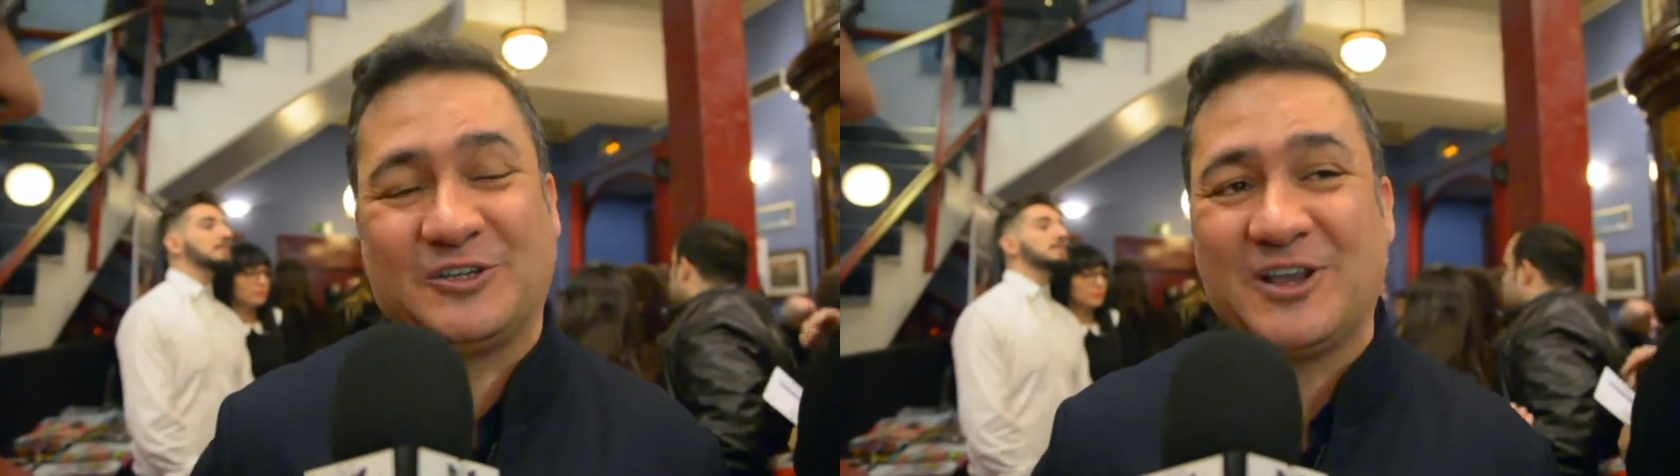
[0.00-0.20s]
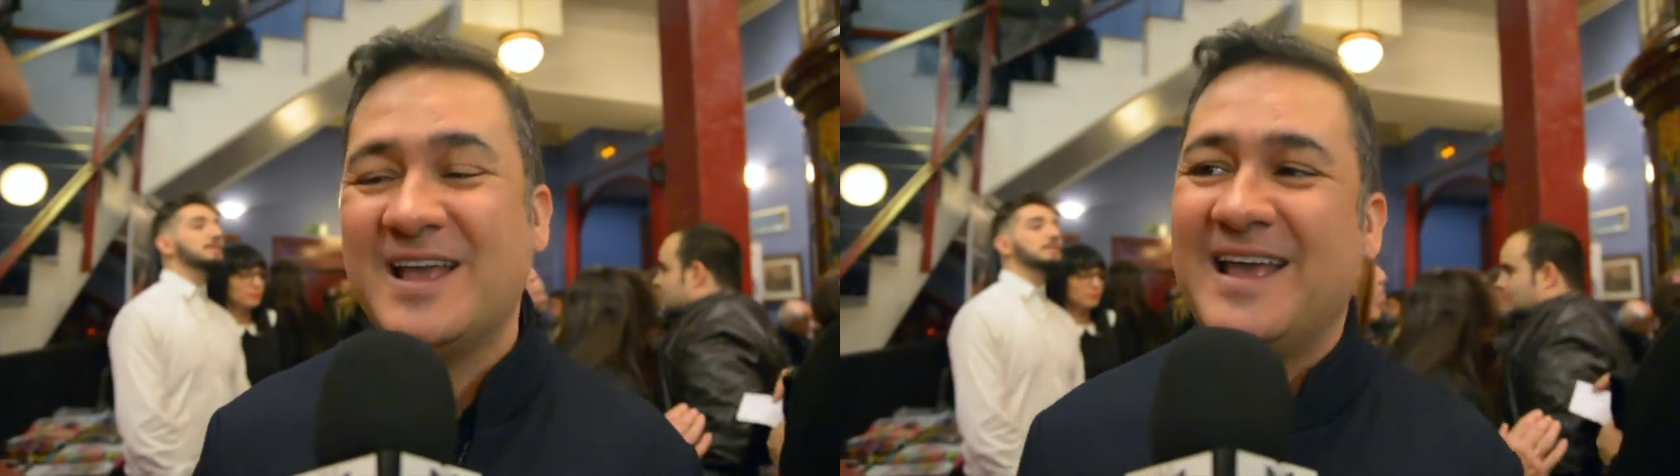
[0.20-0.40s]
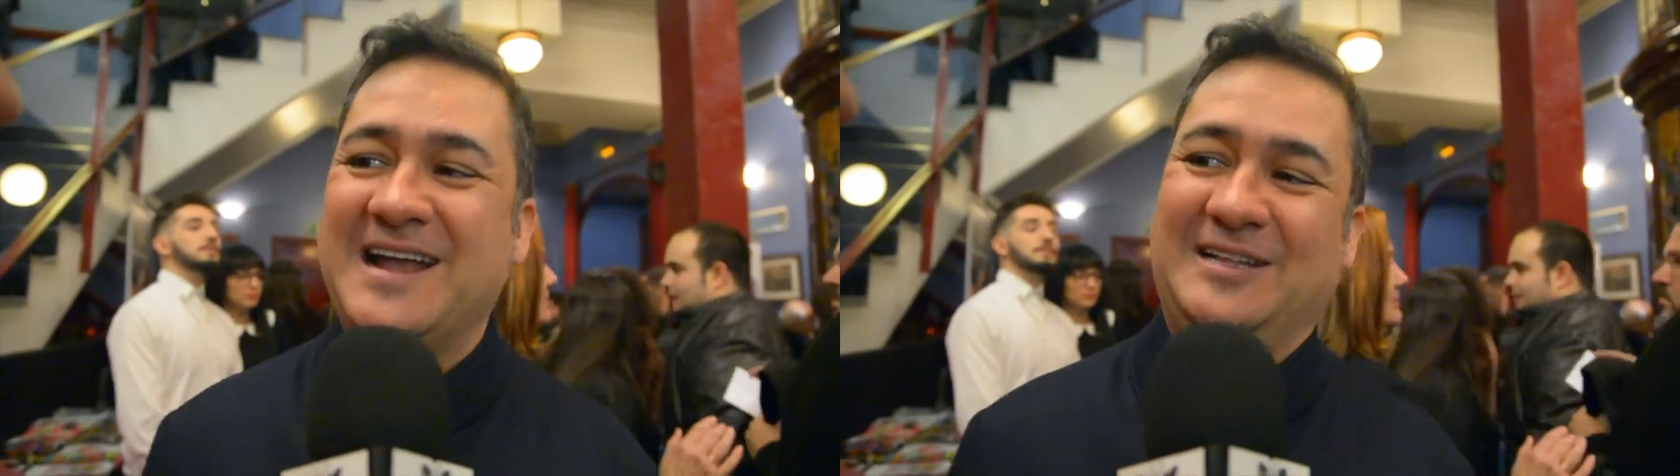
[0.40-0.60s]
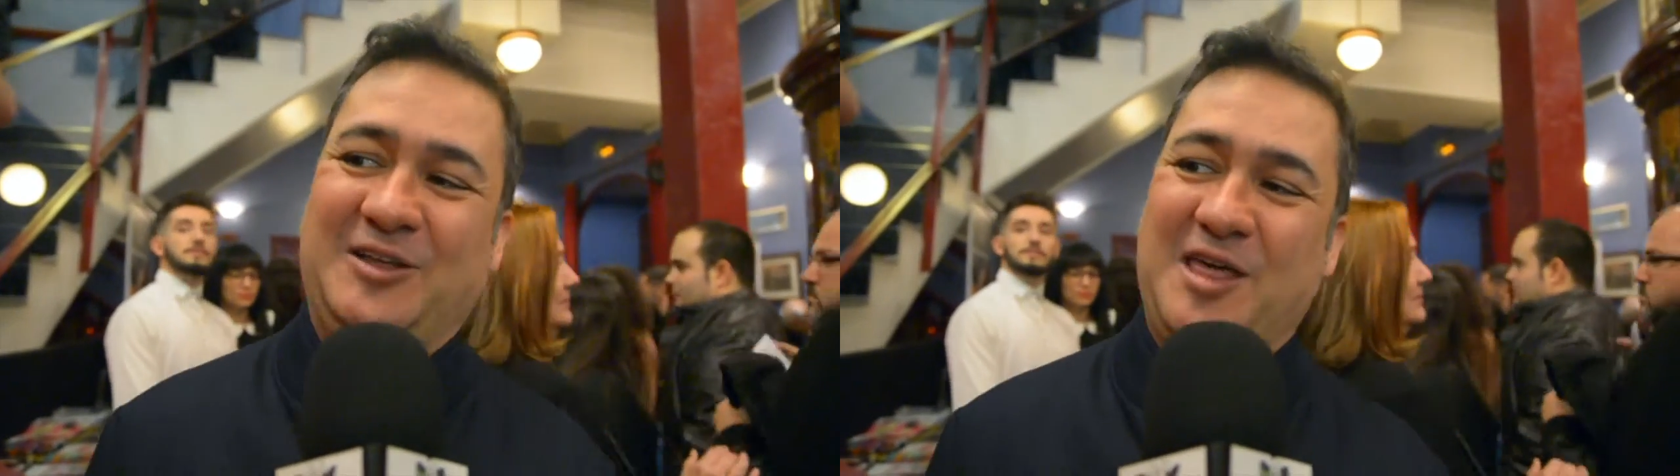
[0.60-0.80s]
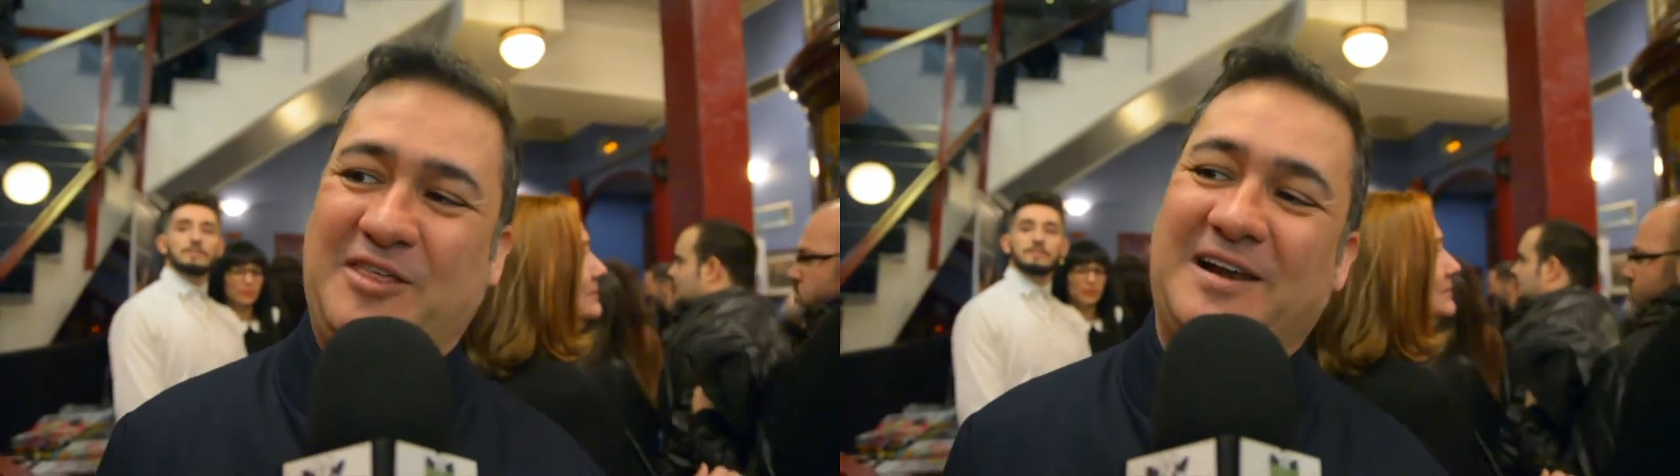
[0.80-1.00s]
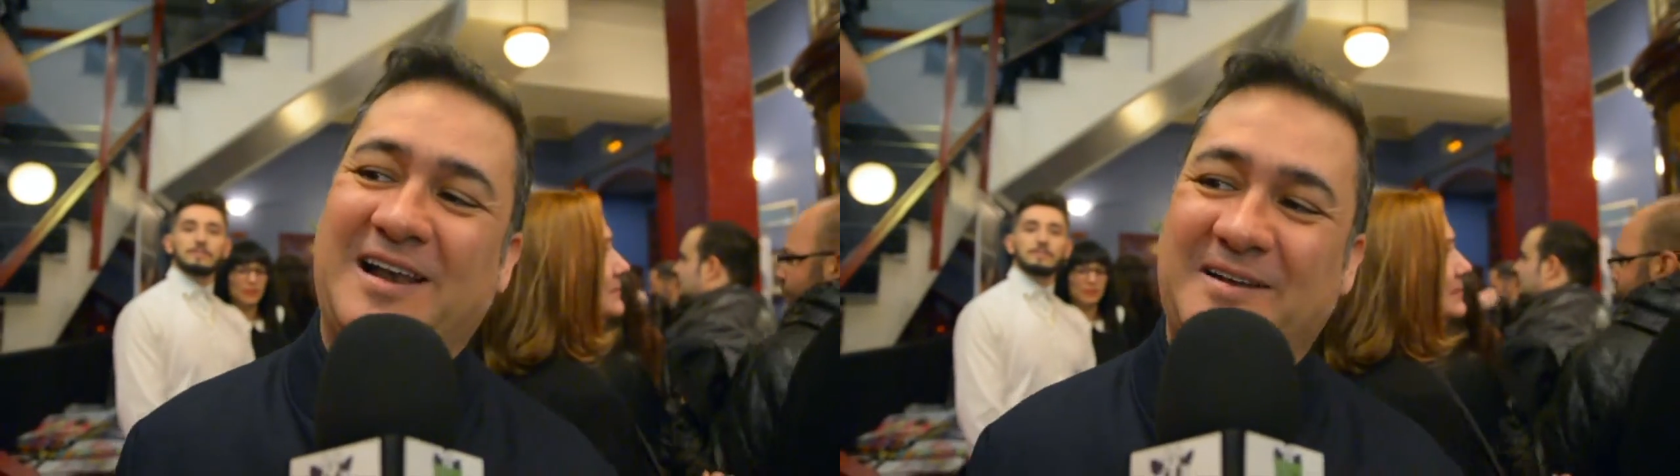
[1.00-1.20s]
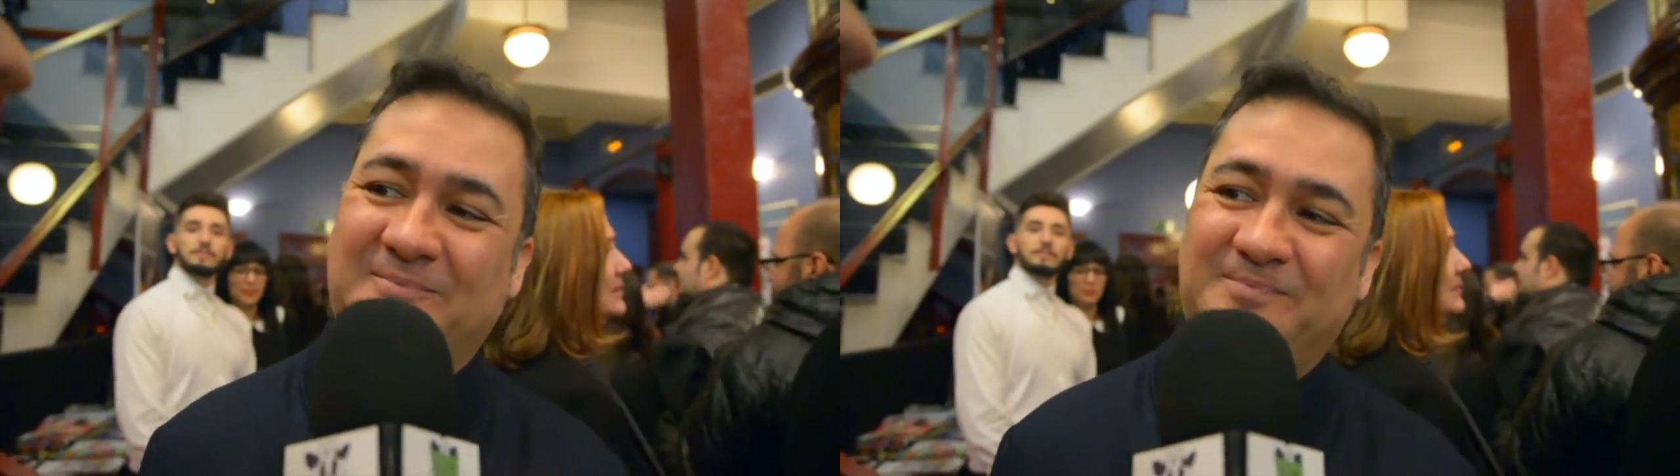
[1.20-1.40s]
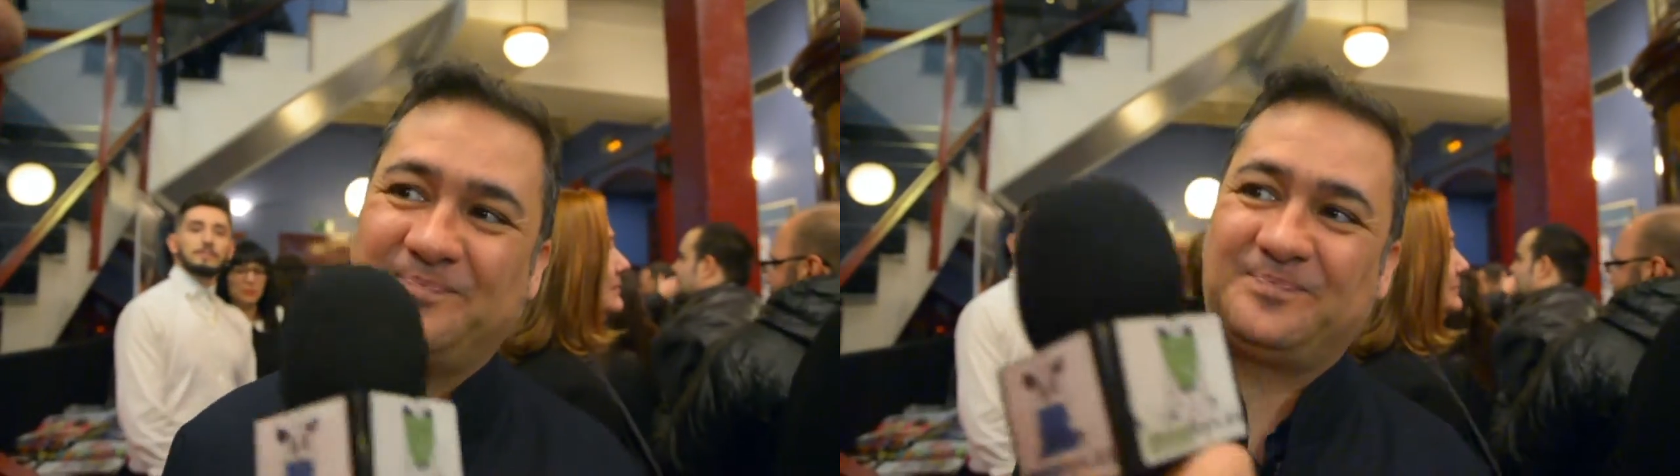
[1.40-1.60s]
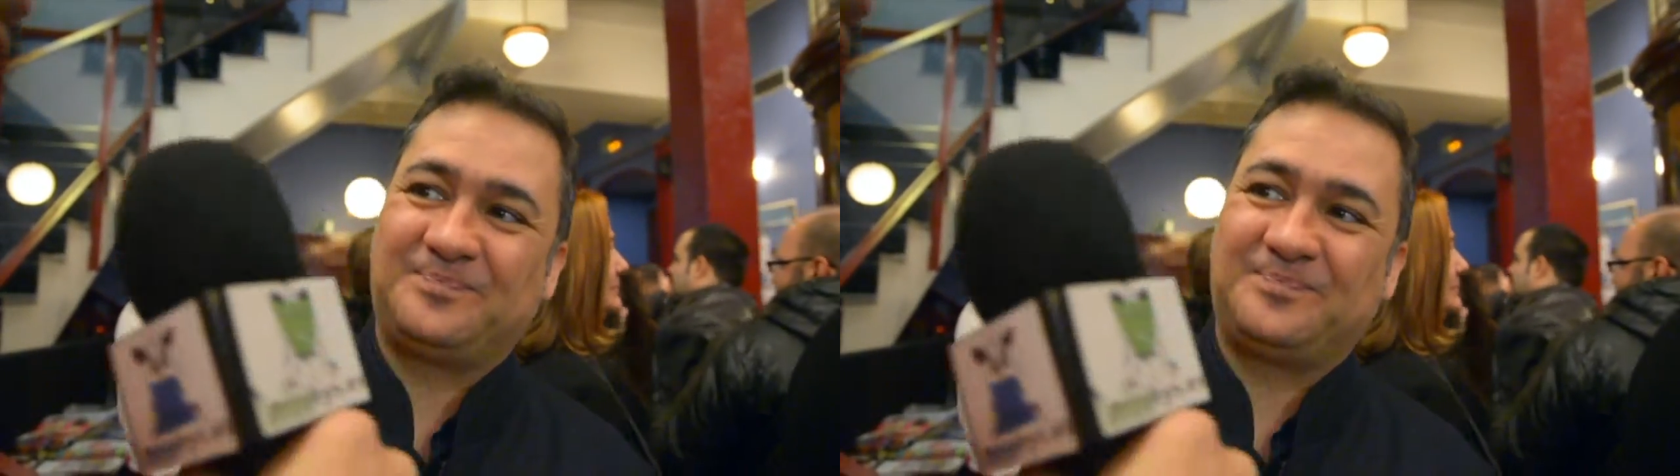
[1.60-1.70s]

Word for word: nosotros encantados de hacerla.